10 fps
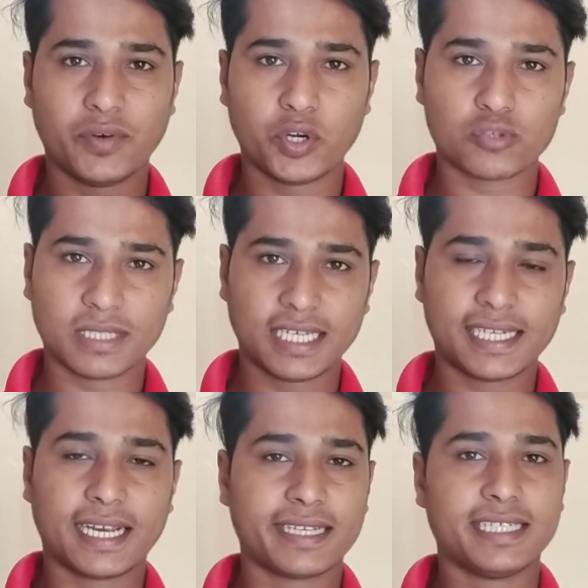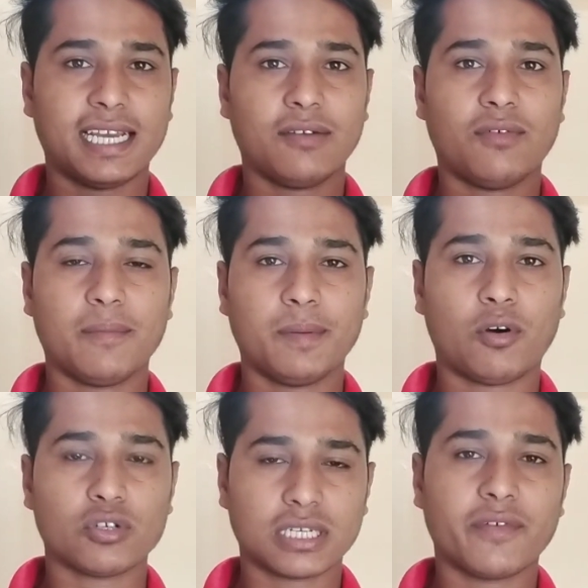वैसी वीडियो मत देखिए जाए वहाँ पे
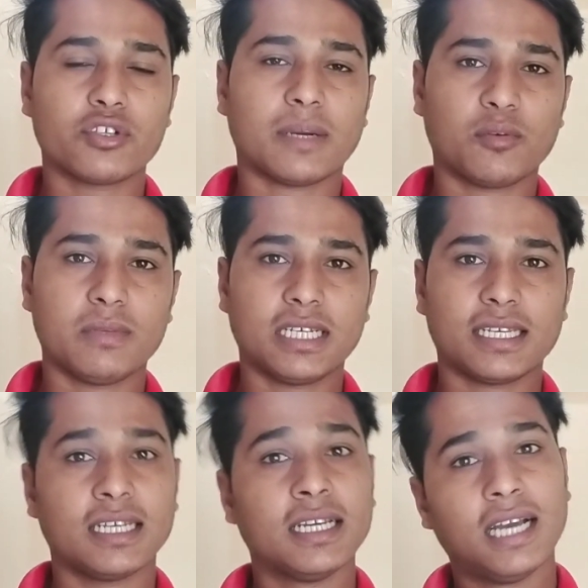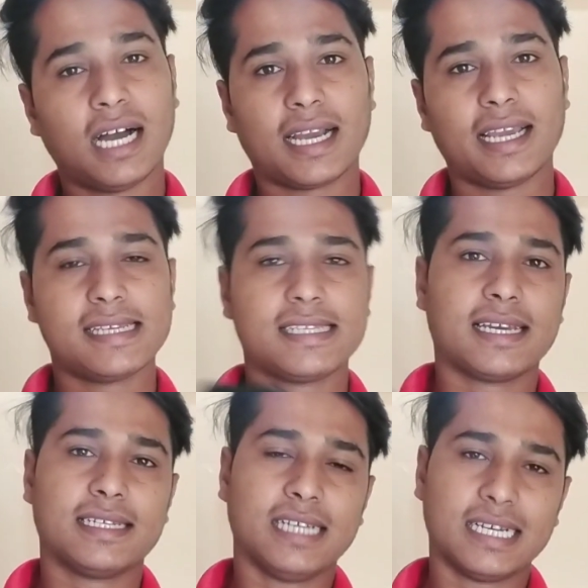बहुत सारी वीडियो आपको मिल जाएगी आ गया
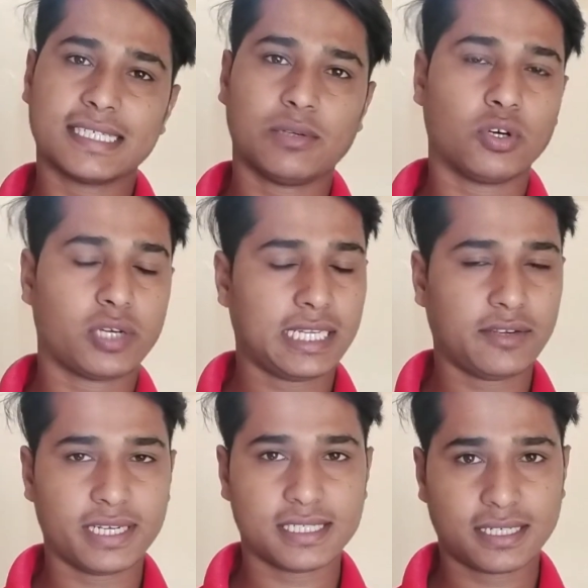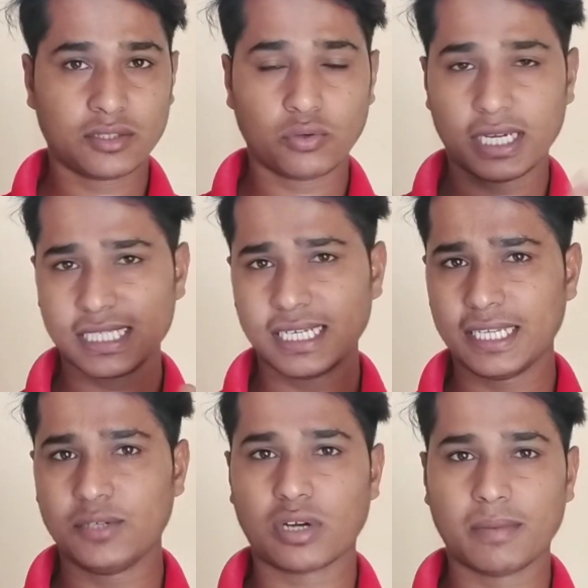ऐसे करिए यहाँ से डाउनलोड करिए वैसे करिए तो ऐसा
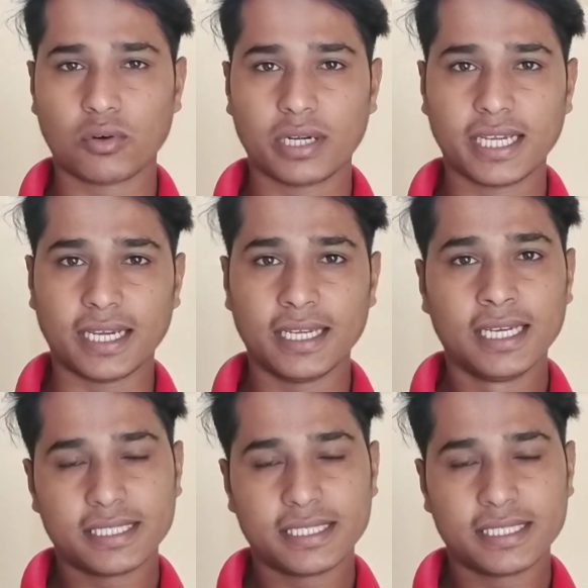नहीं होगा बिल्कुल ठीक है